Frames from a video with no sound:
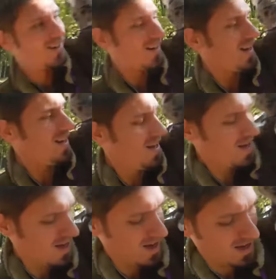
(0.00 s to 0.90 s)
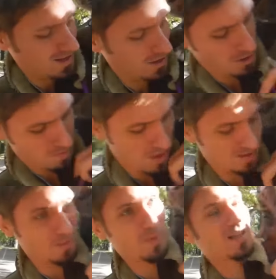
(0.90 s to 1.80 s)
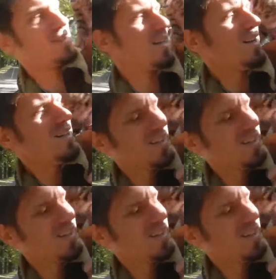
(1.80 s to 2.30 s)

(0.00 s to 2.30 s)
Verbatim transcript: Okej, okay. co to była za operacja?